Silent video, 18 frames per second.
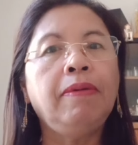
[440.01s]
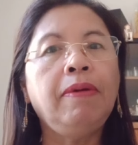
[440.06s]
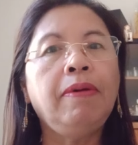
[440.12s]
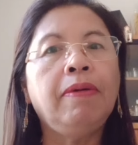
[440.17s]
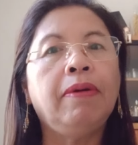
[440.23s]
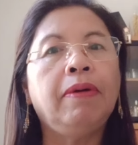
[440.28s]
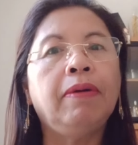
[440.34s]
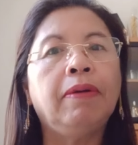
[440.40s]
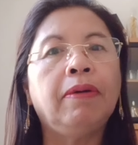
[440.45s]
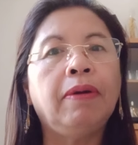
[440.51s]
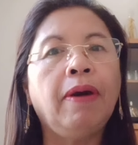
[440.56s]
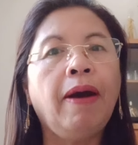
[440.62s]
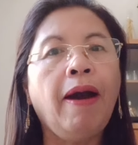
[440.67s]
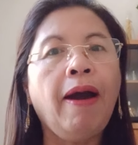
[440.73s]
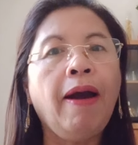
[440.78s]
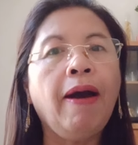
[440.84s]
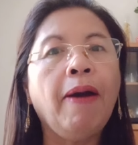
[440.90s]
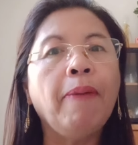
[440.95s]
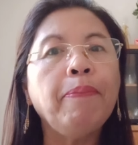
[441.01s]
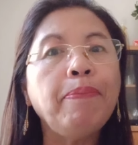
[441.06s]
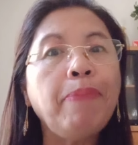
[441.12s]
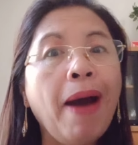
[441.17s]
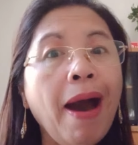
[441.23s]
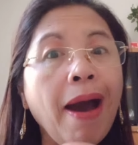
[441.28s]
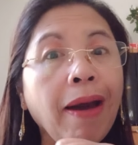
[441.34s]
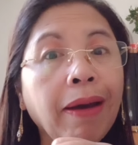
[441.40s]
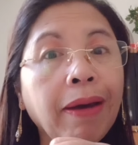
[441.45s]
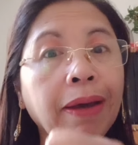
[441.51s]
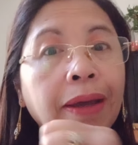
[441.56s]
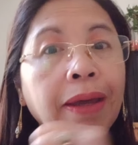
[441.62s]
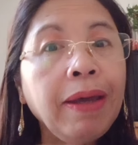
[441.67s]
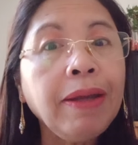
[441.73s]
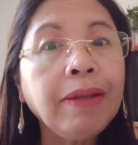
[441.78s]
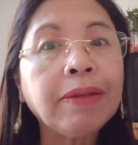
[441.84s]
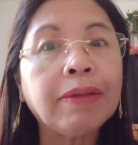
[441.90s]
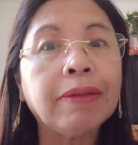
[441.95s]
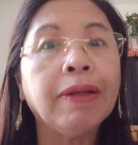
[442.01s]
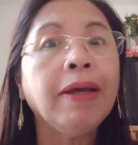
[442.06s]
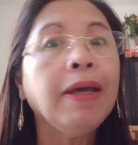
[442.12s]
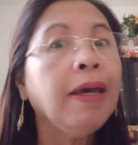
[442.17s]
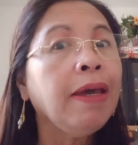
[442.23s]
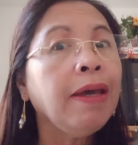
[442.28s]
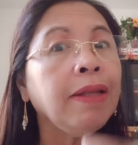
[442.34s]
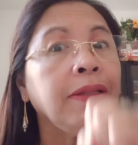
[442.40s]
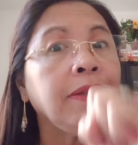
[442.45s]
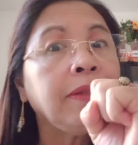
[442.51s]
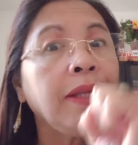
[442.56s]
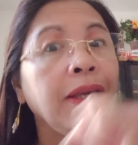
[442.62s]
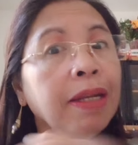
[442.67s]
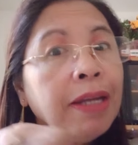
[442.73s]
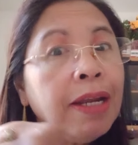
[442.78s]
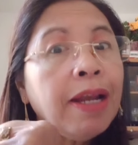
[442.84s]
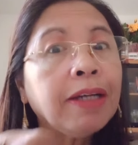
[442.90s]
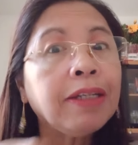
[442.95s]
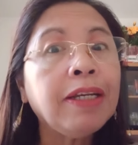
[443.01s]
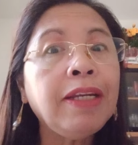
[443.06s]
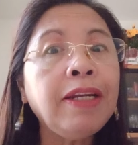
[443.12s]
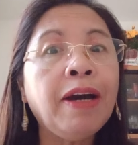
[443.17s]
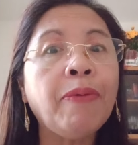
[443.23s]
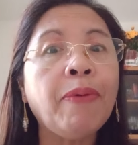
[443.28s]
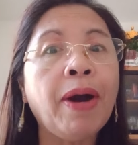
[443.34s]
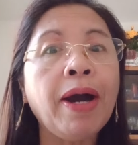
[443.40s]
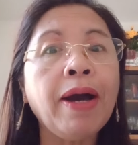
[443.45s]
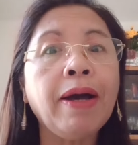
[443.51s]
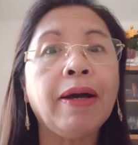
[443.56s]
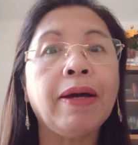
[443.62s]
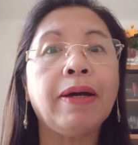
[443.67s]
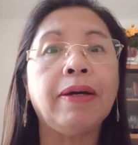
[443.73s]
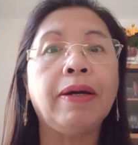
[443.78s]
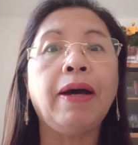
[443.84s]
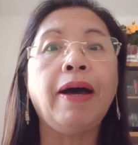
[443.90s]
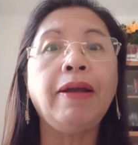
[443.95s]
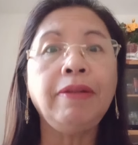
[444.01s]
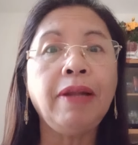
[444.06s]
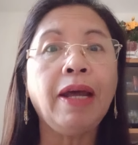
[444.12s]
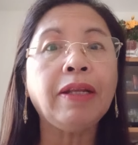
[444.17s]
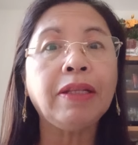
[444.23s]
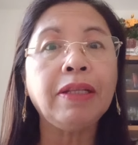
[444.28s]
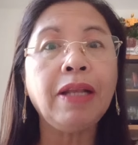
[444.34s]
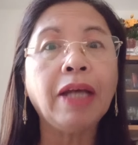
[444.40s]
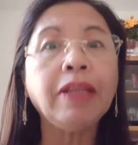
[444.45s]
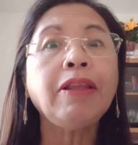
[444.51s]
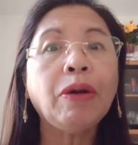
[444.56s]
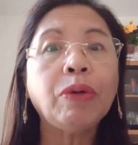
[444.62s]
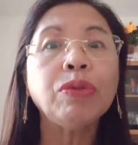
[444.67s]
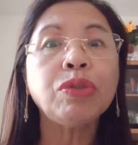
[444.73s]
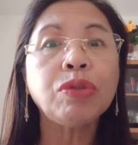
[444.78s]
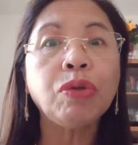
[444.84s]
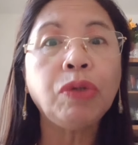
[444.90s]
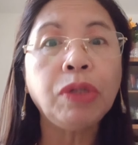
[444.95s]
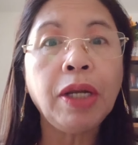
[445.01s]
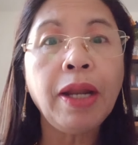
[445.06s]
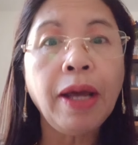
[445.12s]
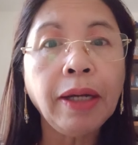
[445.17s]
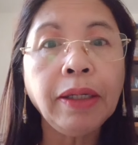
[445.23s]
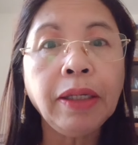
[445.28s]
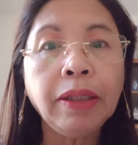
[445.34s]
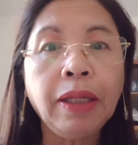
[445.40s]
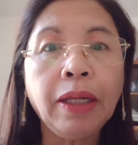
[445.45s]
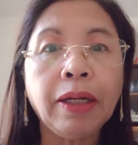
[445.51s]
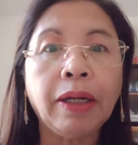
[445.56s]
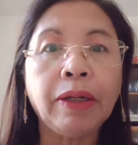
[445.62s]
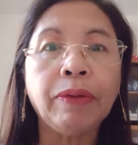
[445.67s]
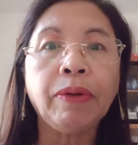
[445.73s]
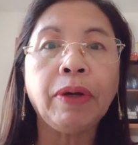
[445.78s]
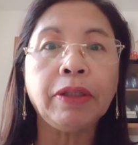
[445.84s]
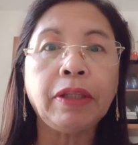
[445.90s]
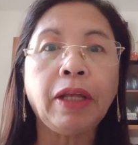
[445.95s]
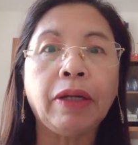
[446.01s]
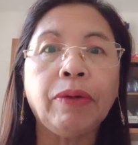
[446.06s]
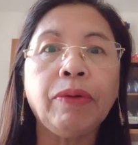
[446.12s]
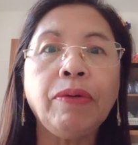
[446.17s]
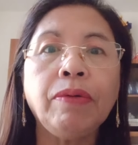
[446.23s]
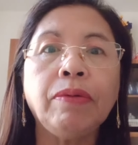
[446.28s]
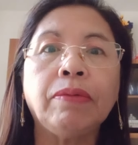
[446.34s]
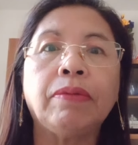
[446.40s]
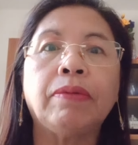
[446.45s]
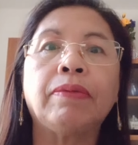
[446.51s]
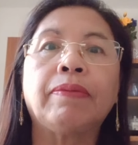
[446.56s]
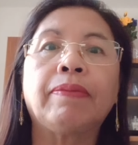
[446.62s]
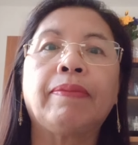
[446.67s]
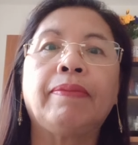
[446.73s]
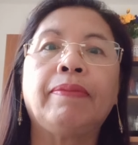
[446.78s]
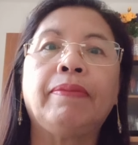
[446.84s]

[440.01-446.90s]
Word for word: Oh, bakit hindi nila ginawa ang lahat-lahat na gusto nilang itinanong?